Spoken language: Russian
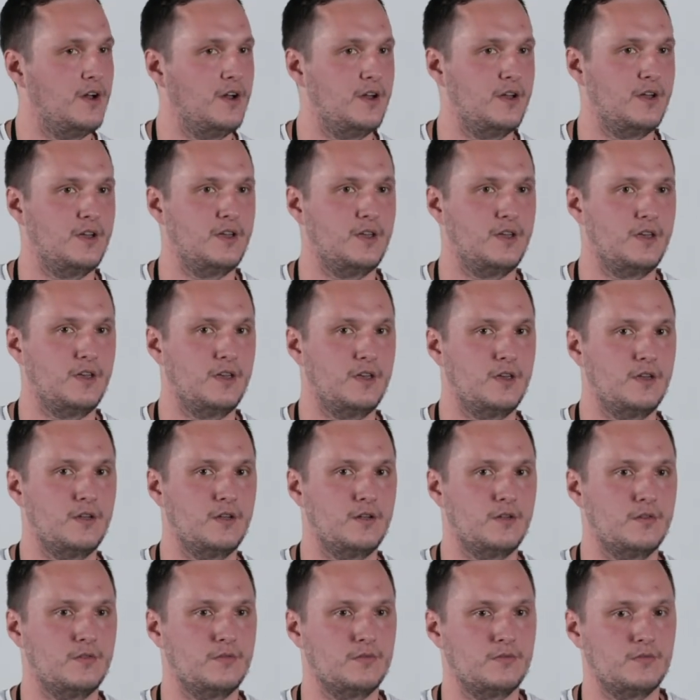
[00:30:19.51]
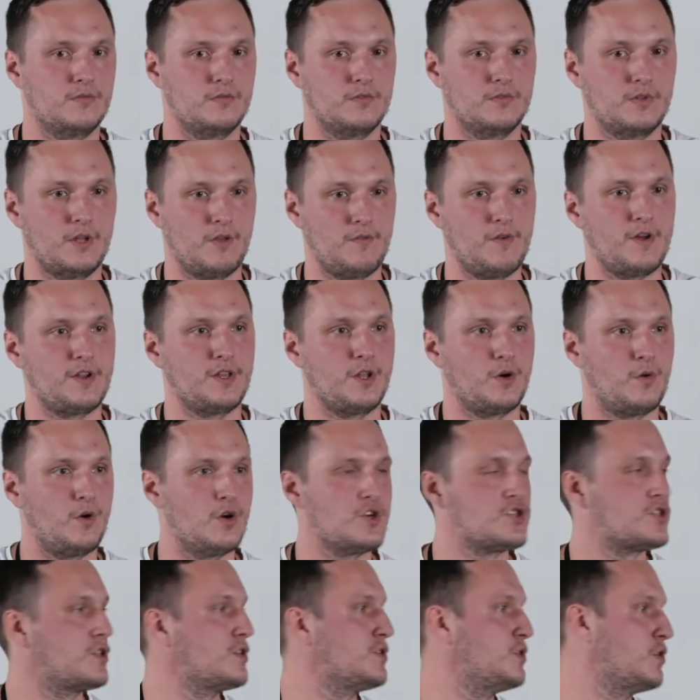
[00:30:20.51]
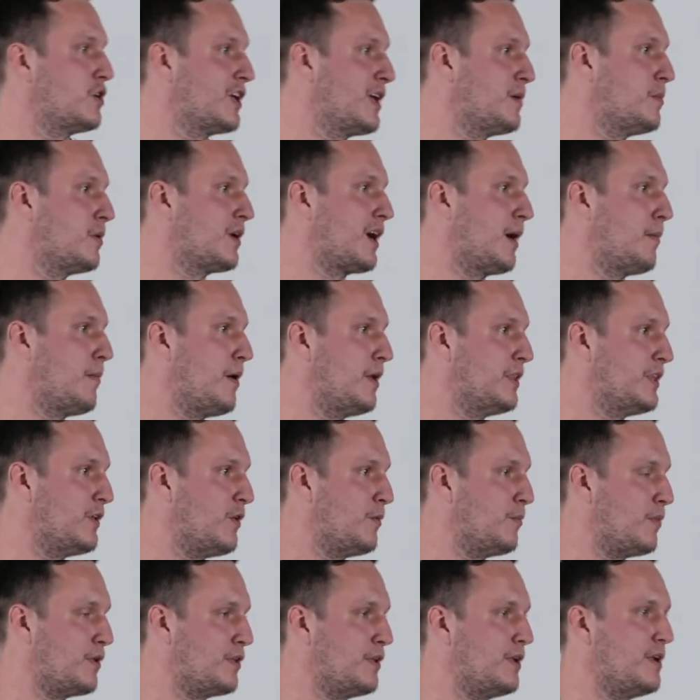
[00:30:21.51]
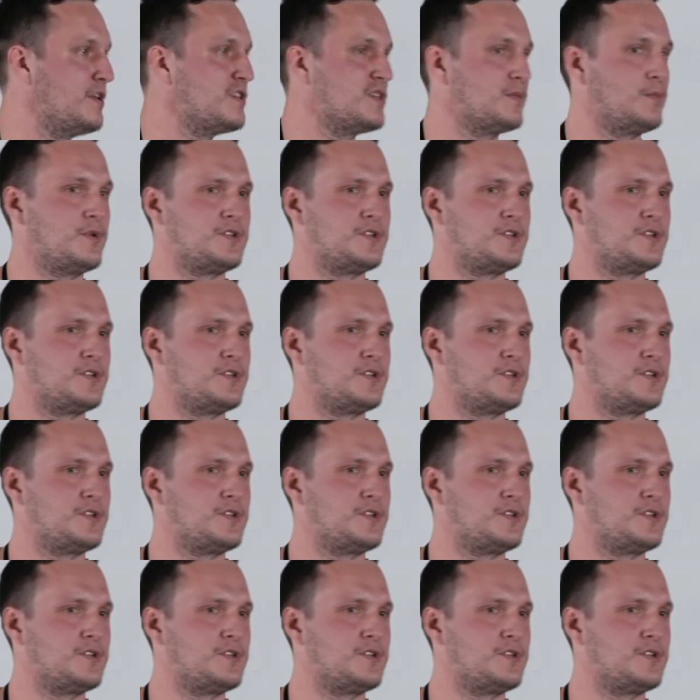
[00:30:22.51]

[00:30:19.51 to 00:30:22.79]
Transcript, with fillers: и, наверное, хочется с другими командами поделиться.